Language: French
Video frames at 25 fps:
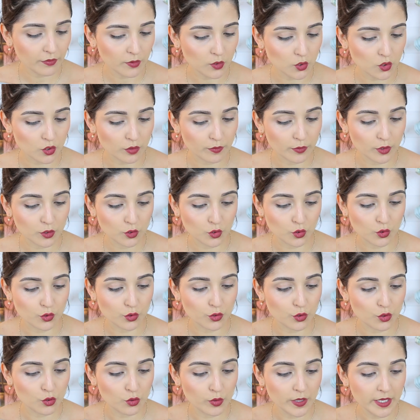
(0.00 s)
Franchement je
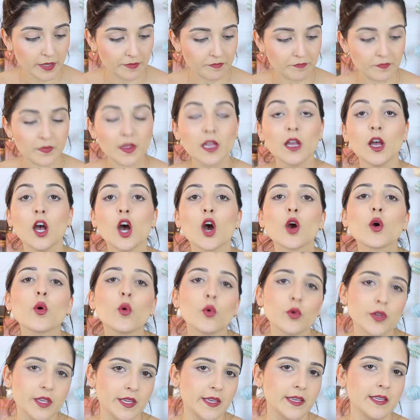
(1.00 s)
suis
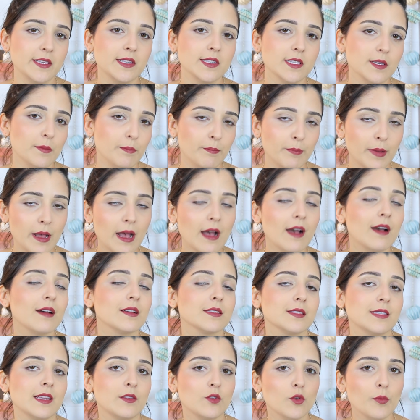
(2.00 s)
conquise par
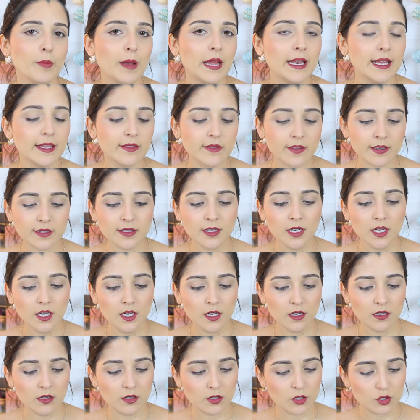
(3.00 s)
cette palette.
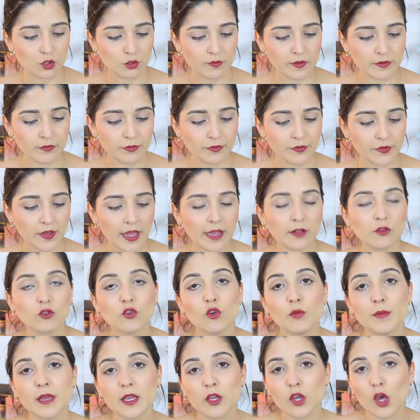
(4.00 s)
Euh, je vais vous faire
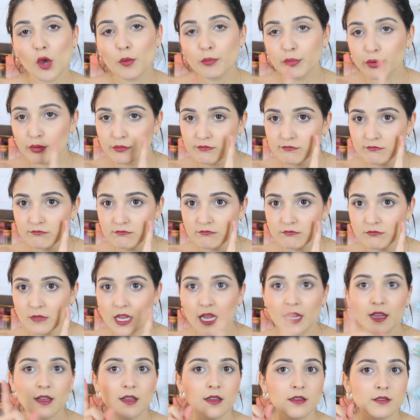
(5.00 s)
deux make-up
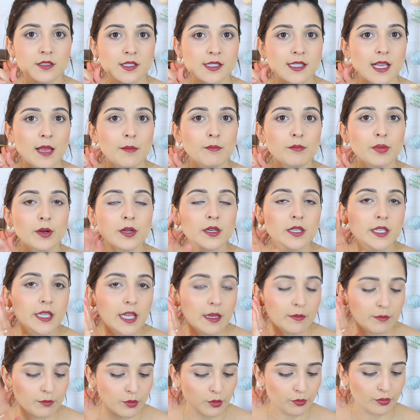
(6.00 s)
un simple
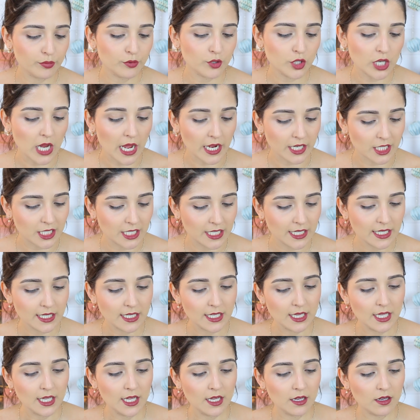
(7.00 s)
et un peu plus chargé.
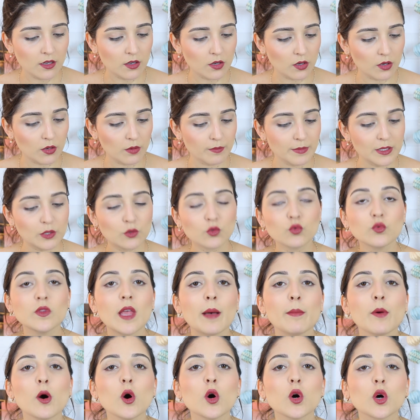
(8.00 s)
Euh, mais tout
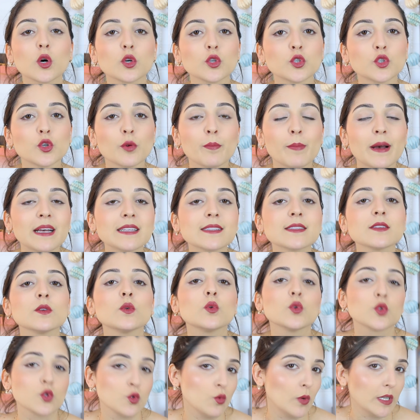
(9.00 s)
d'abord, je passe
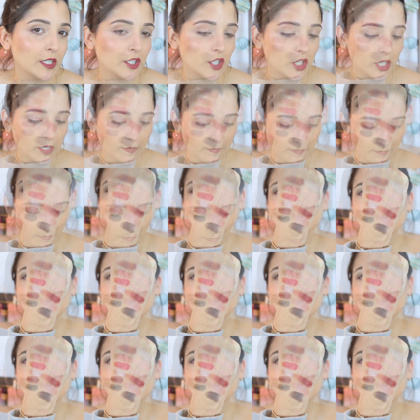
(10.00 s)
au swatch.